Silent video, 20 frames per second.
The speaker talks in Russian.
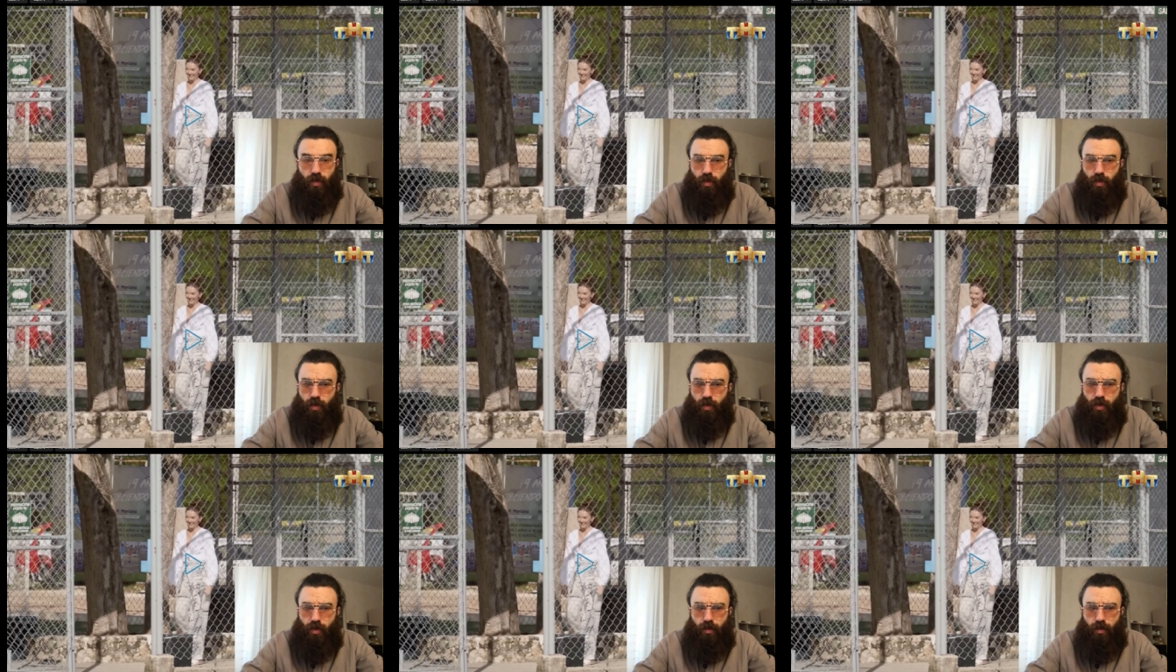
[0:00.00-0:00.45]

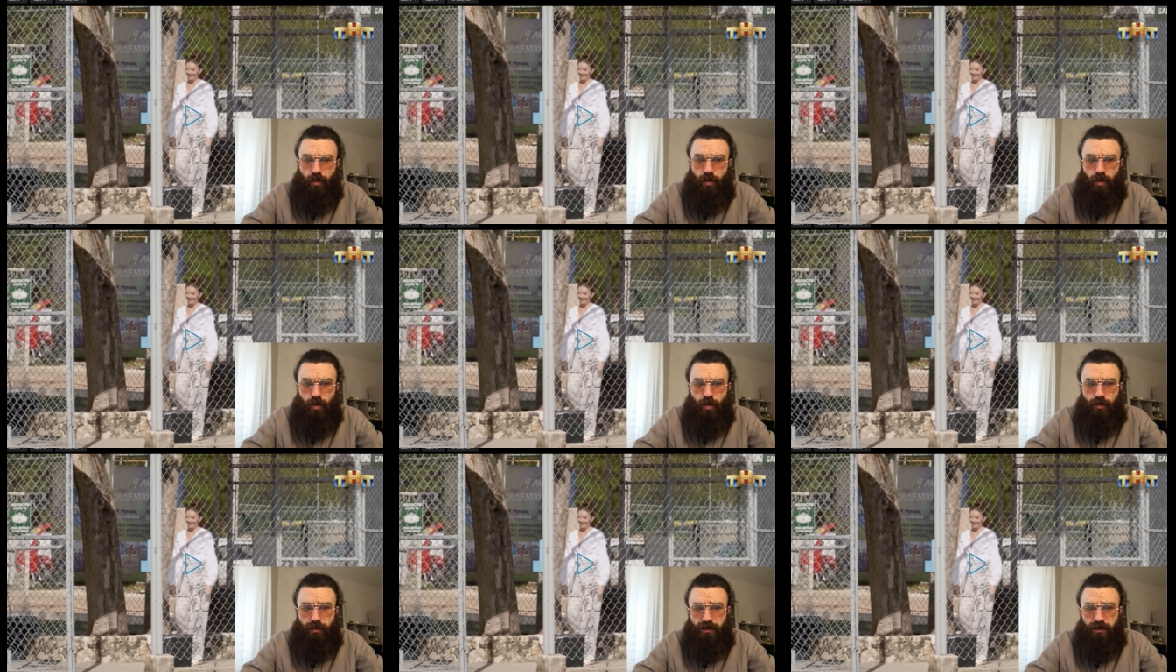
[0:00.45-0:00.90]

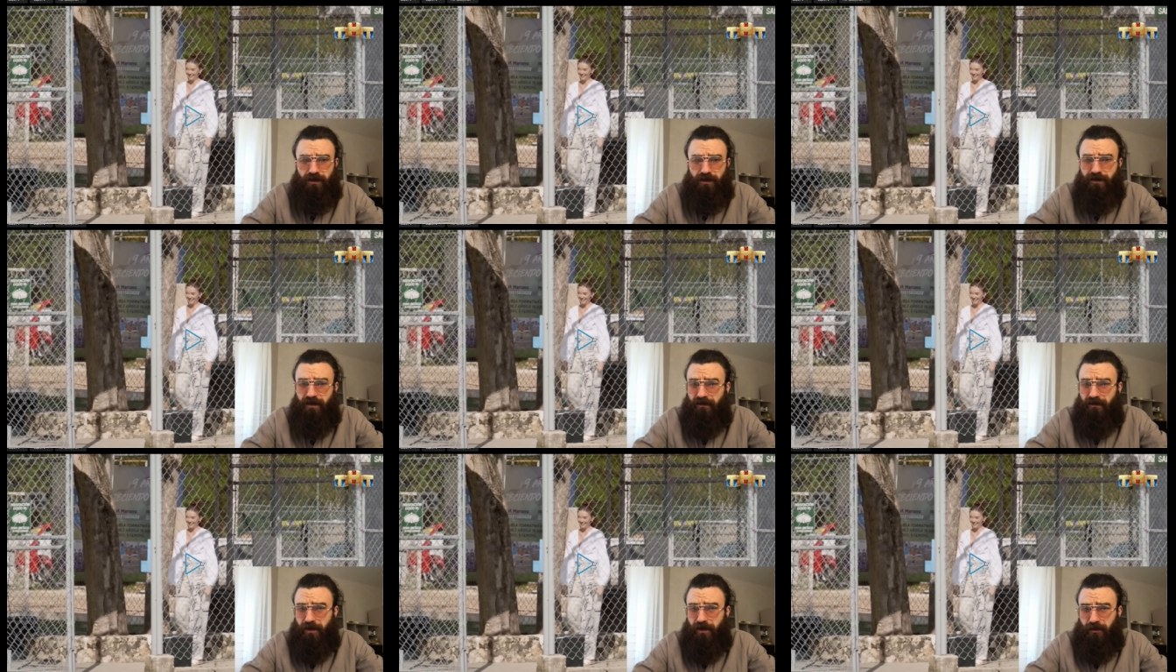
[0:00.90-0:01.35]
Воу-воу-воу, вот это
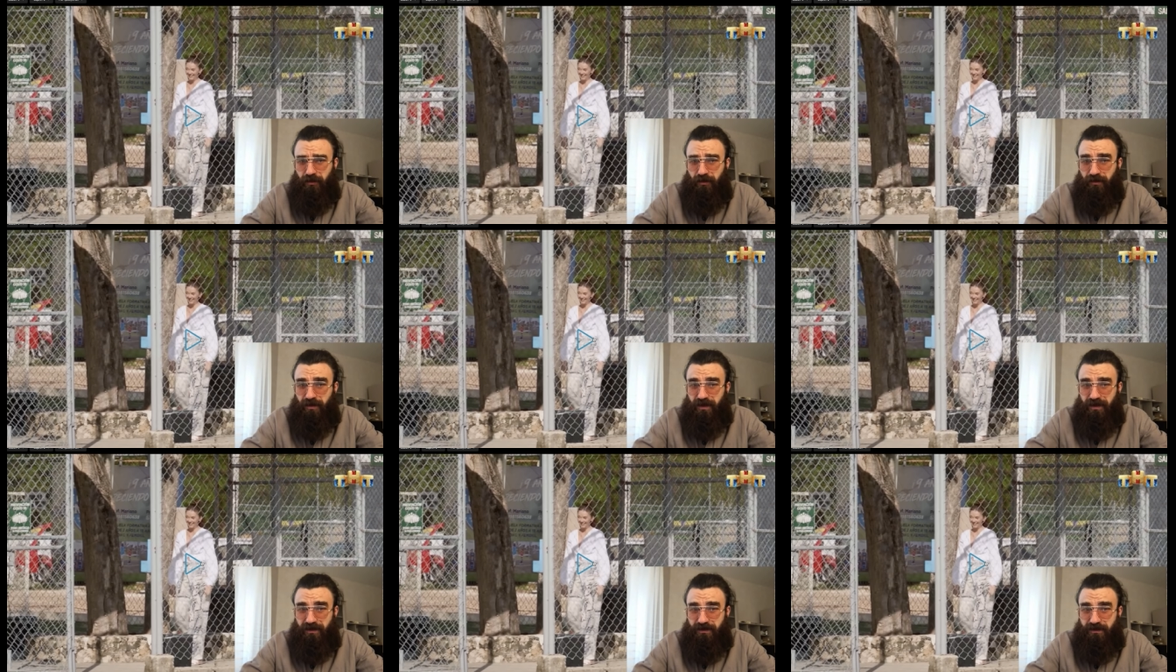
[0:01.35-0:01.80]

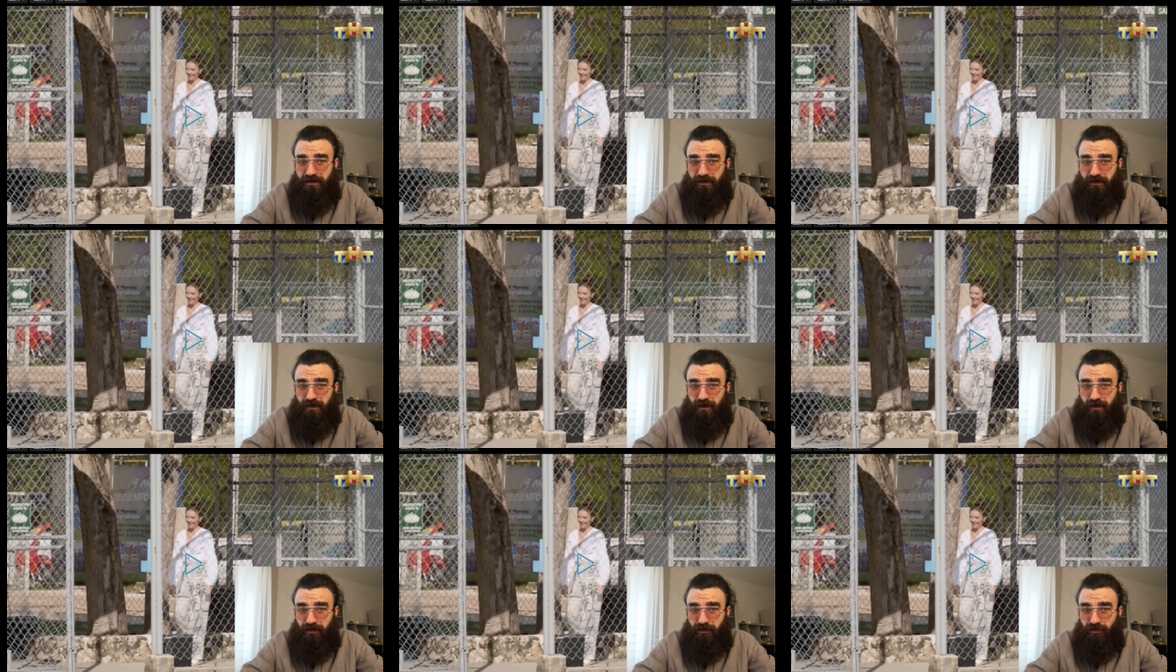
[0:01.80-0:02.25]
поворот, блядь.
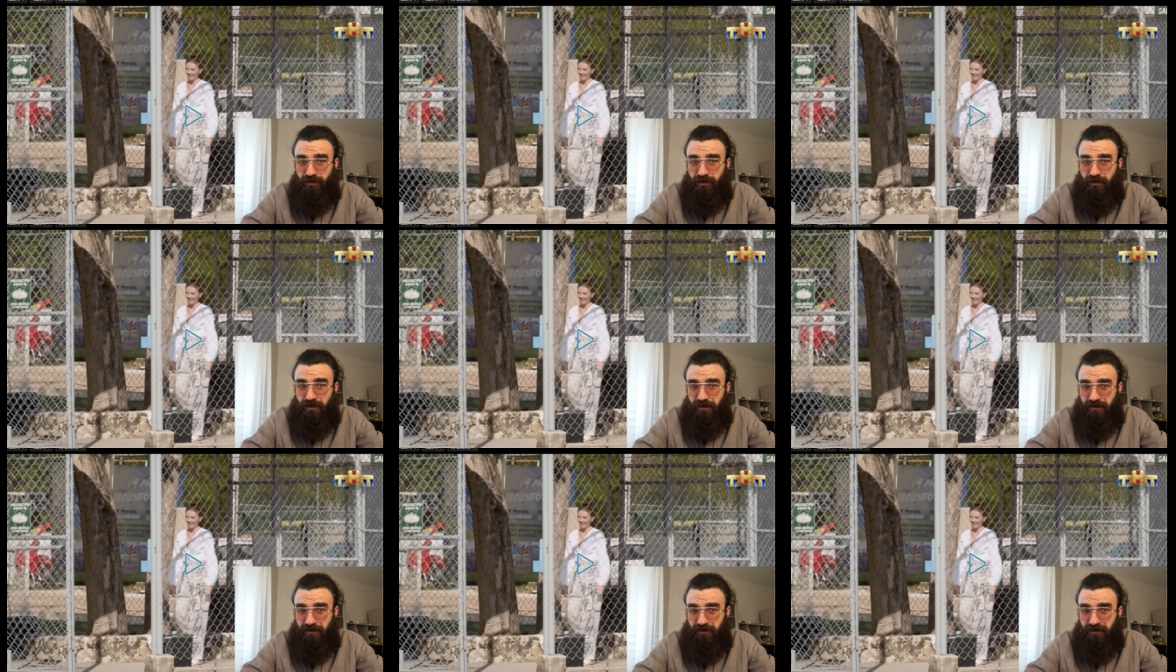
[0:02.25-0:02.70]
Откуда
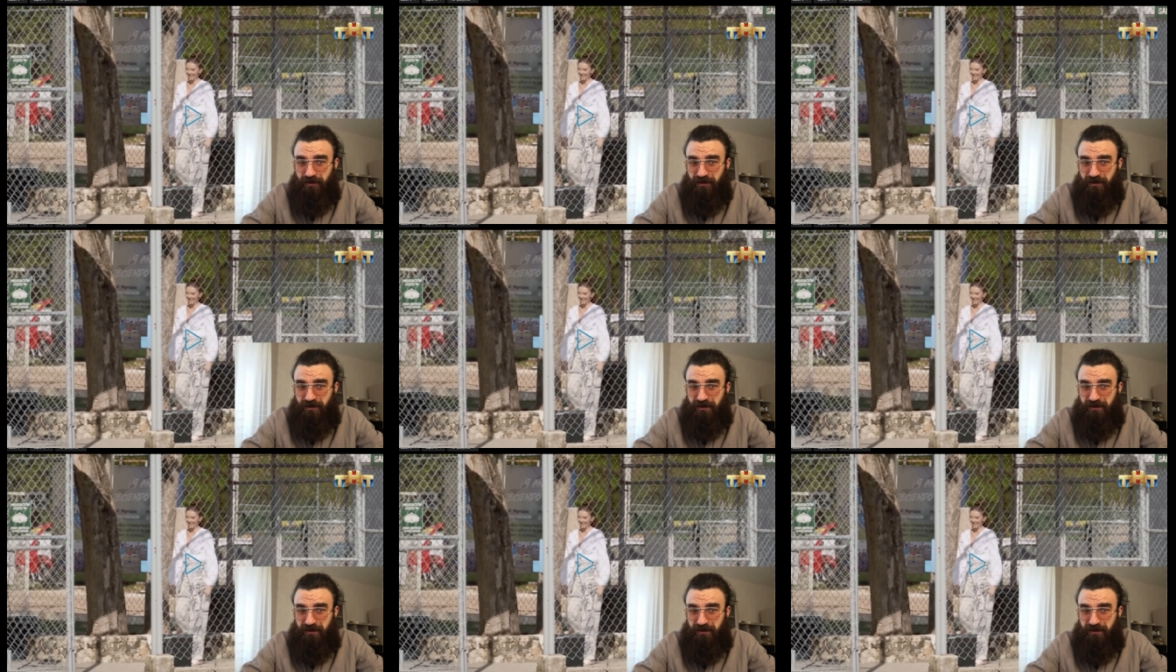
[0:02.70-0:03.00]
мужичка